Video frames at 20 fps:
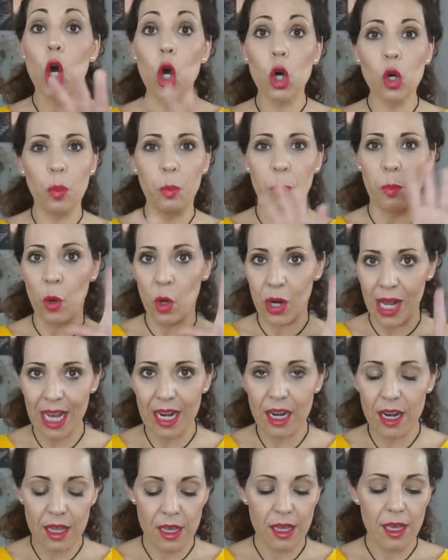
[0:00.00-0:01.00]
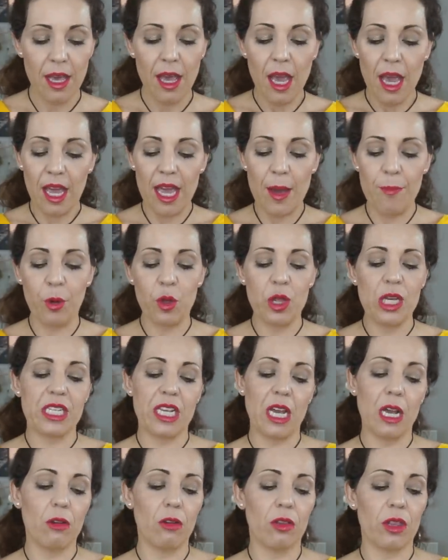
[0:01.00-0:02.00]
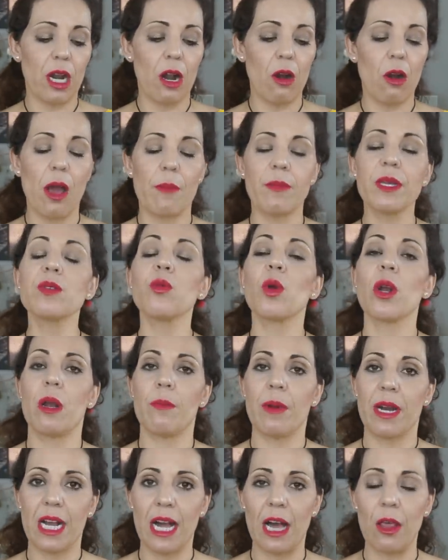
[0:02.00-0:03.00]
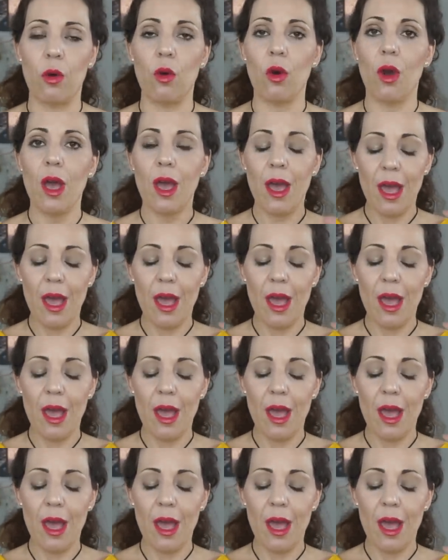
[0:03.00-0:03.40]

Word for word: corporal que podéis encontrar ahora mismo en el mercado.